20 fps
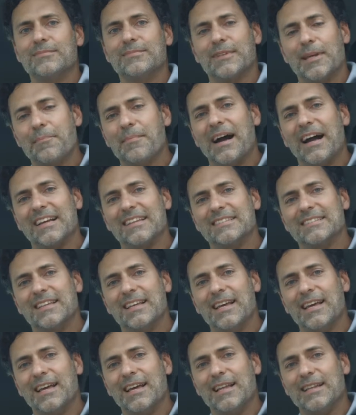Tem mais.
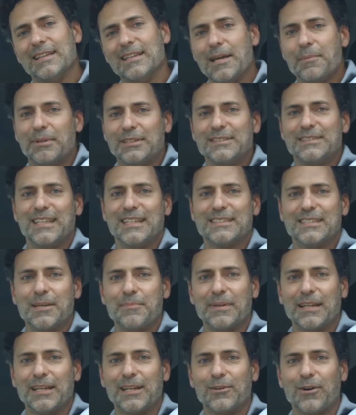Lembra de ter
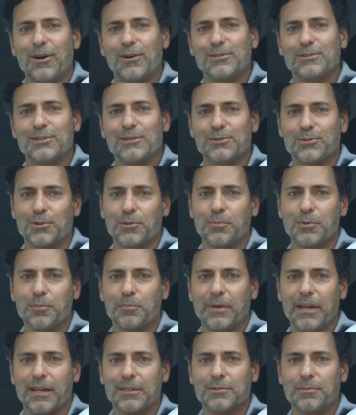sempre aquele óculos escuro por
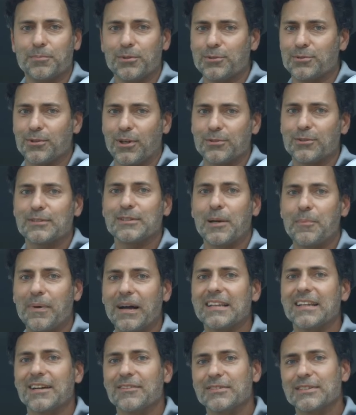perto, para o sol não
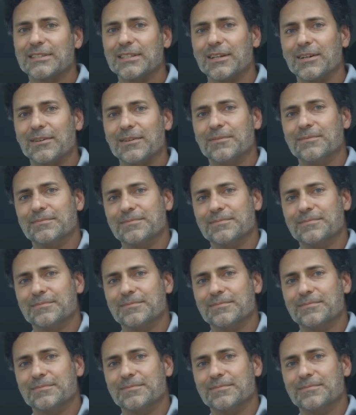atrapalhar a visão.